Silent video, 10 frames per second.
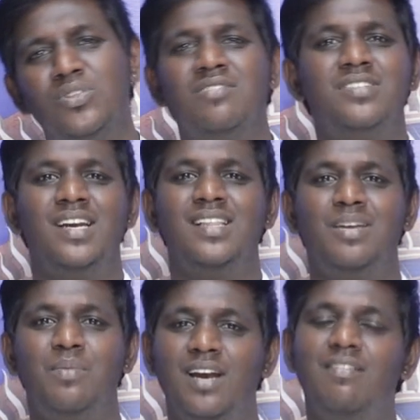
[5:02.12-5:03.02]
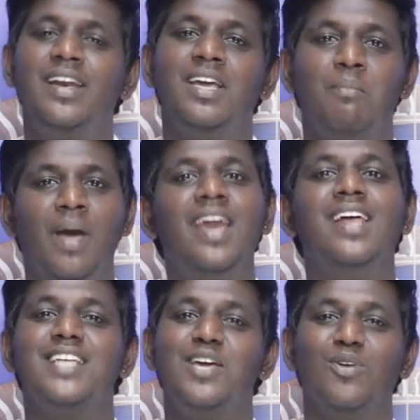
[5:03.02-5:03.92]
பிடிச்ச விஷயம் என்ன தெரியுமா நல்லவே நீங்கள்
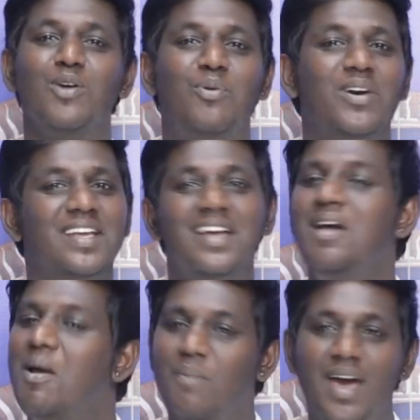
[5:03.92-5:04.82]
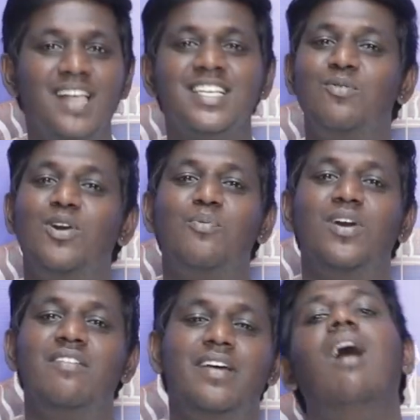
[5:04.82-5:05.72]
மேரேஜ் ஆகி உள்ள போனீங்க மேரேஜ் ஆகி உள்ள
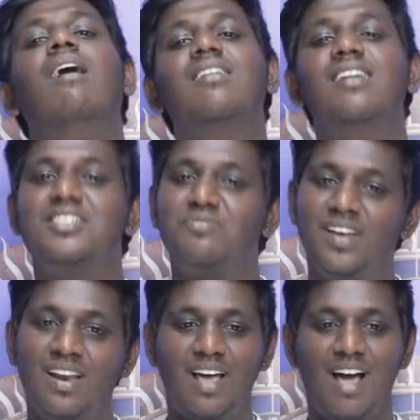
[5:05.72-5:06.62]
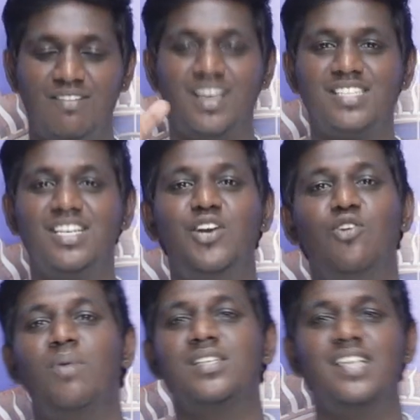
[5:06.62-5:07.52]
போகலன்னு ஆல் கேர்ள்ஸ் வில் ஆல் கிரஷ் ஆன்
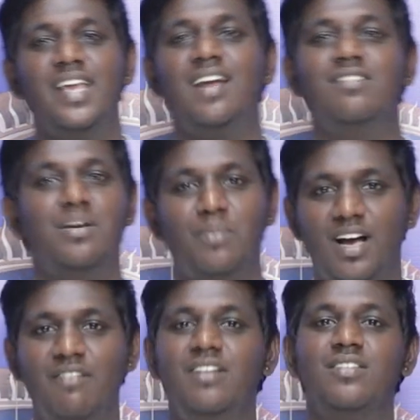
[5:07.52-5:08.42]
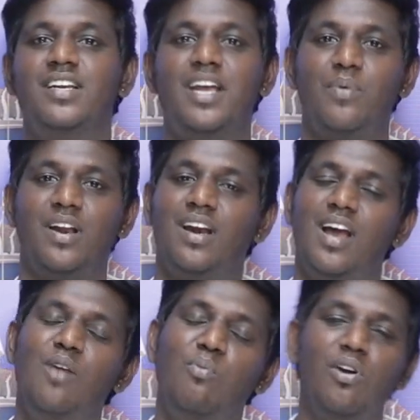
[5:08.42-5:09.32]
யூ மாஸ்டர் ஏன்னா வந்து நம்ம கவின் வந்து ட்ரை பண்ணலாம்
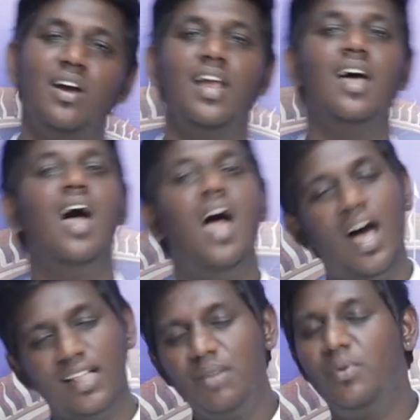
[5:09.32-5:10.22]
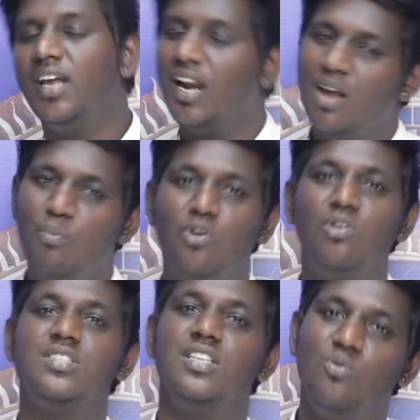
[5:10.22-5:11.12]
நாலு பொண்ணுங்களை அதே மாதிரி எல்லா
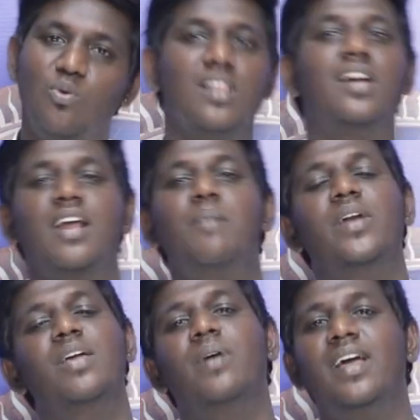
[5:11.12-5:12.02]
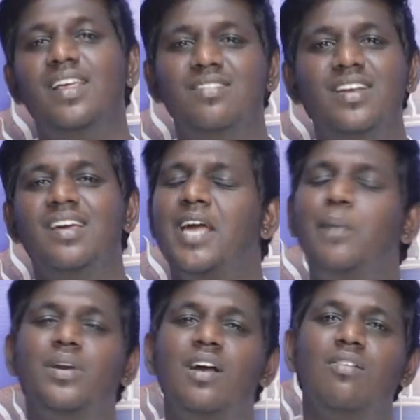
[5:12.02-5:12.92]
பொண்ணுங்களும் சேர்ந்து உங்களை தான் ட்ரை பண்ணியிருப்பாங்க ஏன்னா இது வரைக்கும்
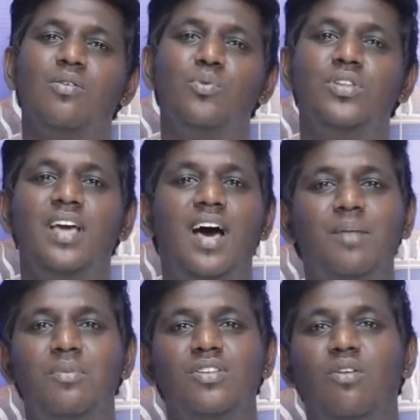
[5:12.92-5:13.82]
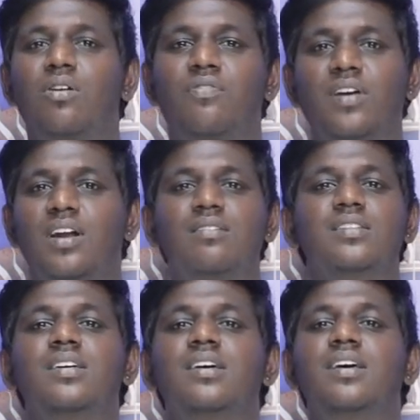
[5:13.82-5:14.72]
கேப்டன் ஆகும்போது யாருமே வந்து அவ்வளோ ஃபன்னாக
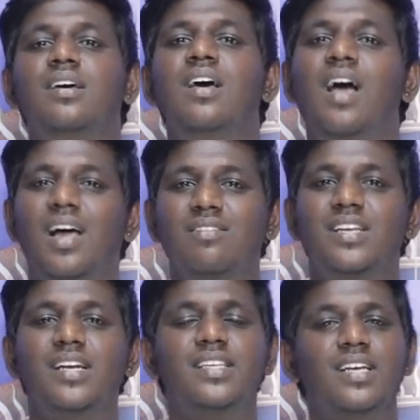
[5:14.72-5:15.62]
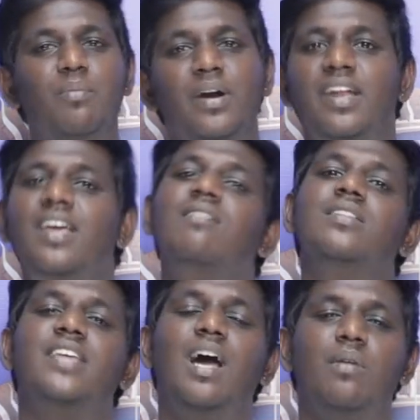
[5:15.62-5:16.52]
வந்து அதை வந்து எடுத்துக்கல பட் நீங்கள்
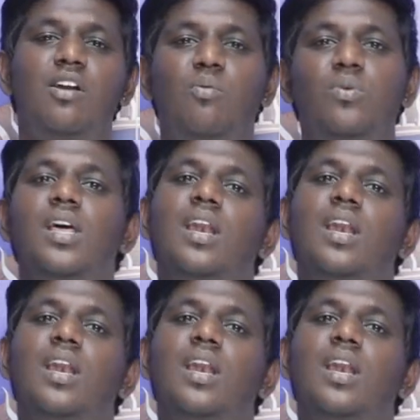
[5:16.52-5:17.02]
வந்து கேப்டன் ஆகும்போது